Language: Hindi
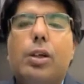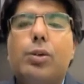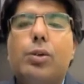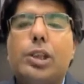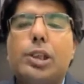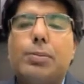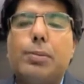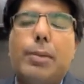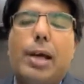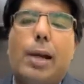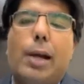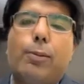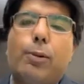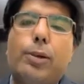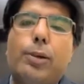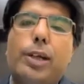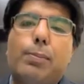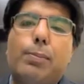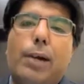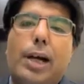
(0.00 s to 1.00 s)
तो इसमें मैं
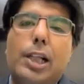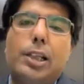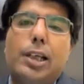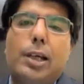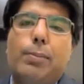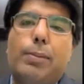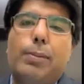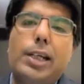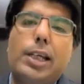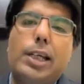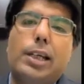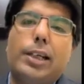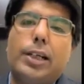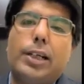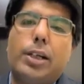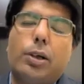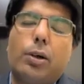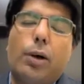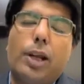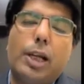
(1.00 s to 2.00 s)
आपको एक बात की बड़ी
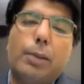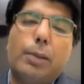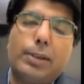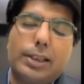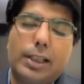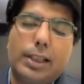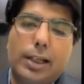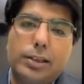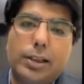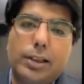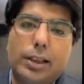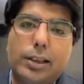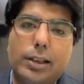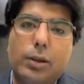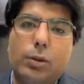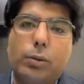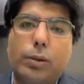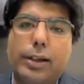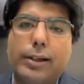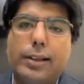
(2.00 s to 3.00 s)
कैटेगोरिक बताना
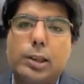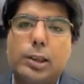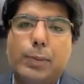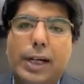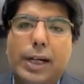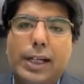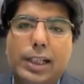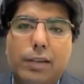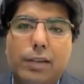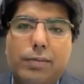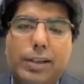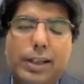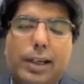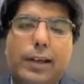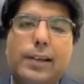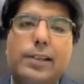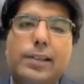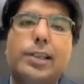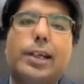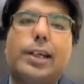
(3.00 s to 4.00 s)
चाहता हूं कि डिस्पाइट हैविंग
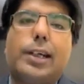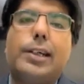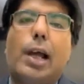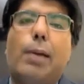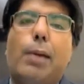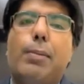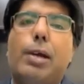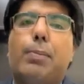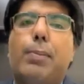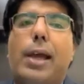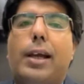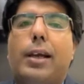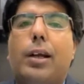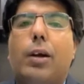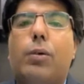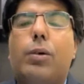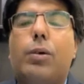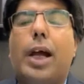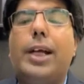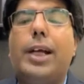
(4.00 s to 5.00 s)
रिच एकेडमिक
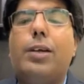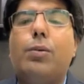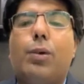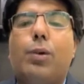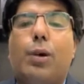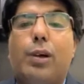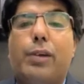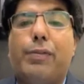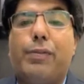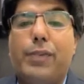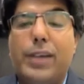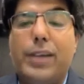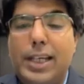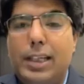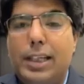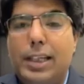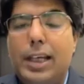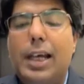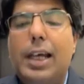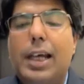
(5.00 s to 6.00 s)
बैकग्राउंड आई डू नॉट
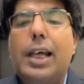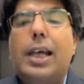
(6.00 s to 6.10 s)
फील